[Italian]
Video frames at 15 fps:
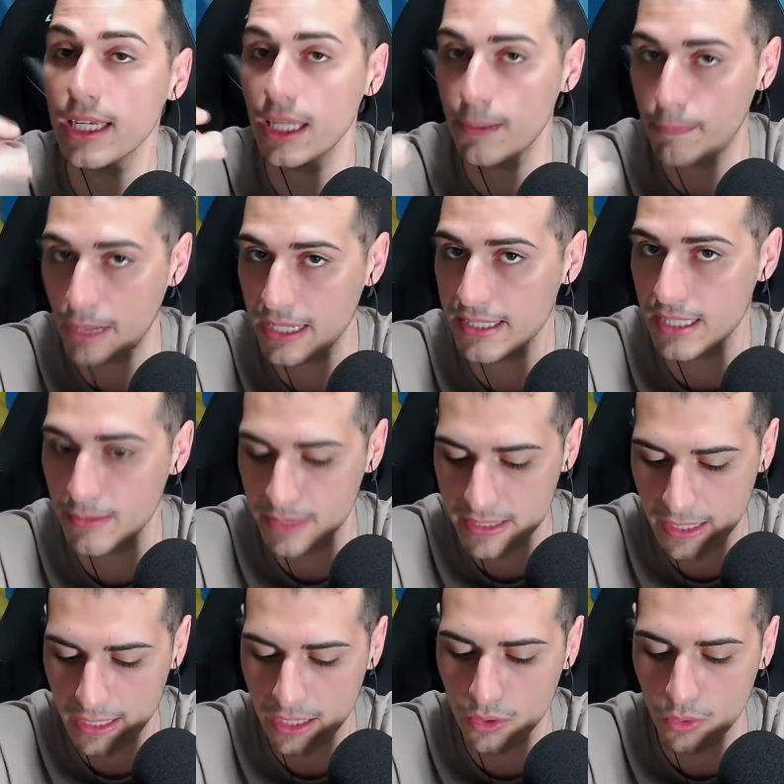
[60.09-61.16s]
il pass mi
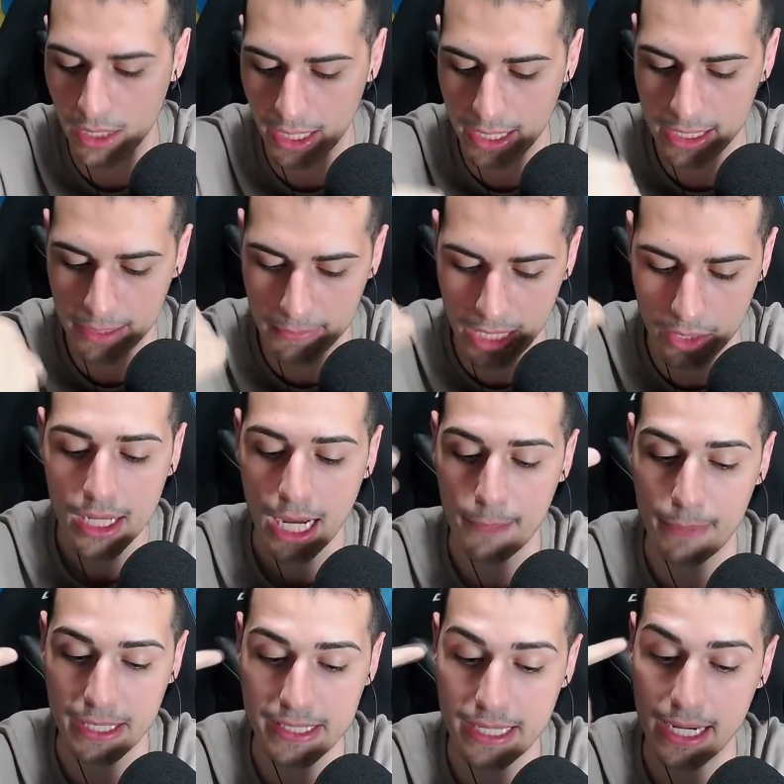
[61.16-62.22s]
sta dando una grande mano a
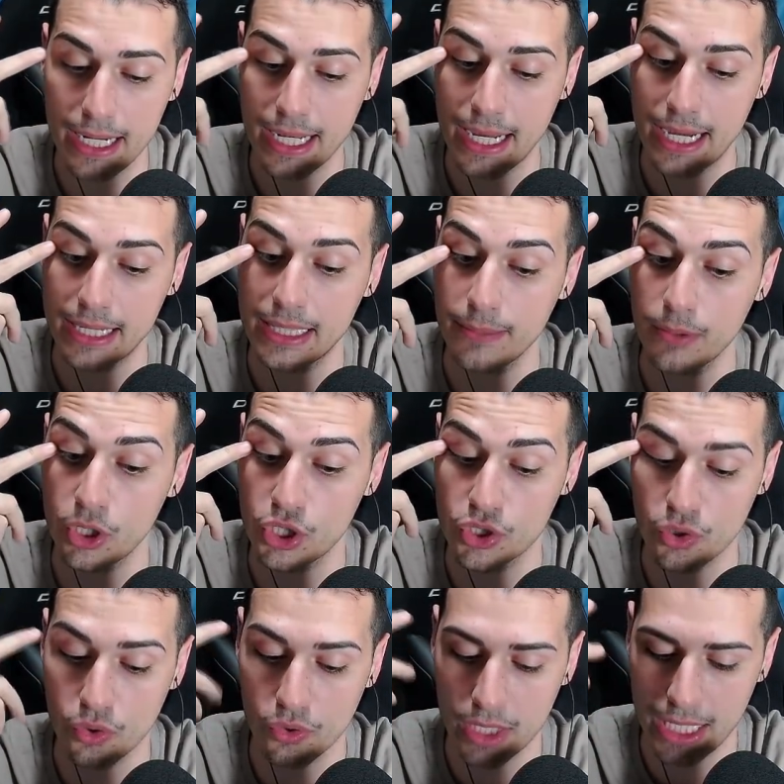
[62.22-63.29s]
maxare le carte, però ci
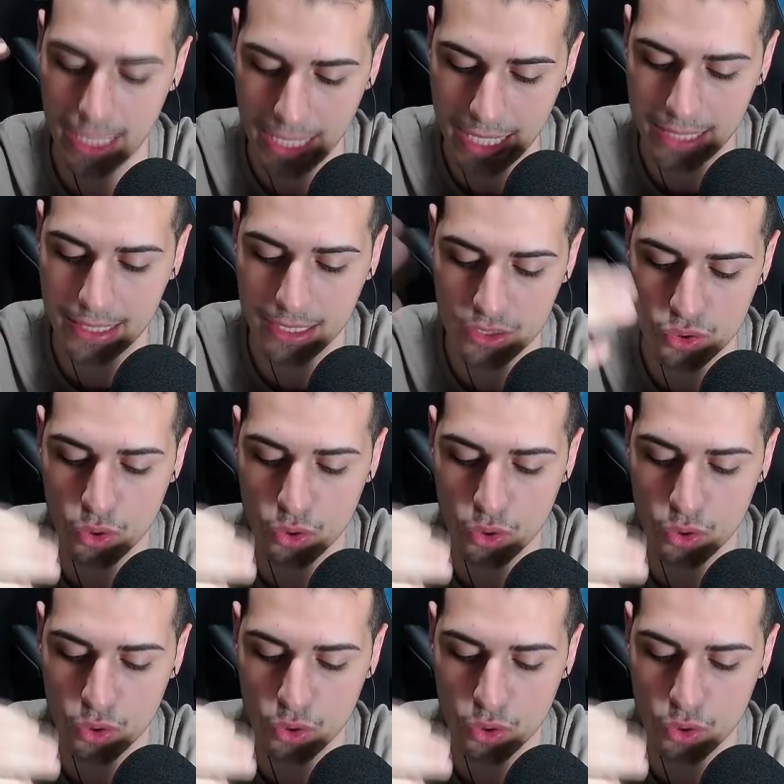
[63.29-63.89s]
sono delle carte che sono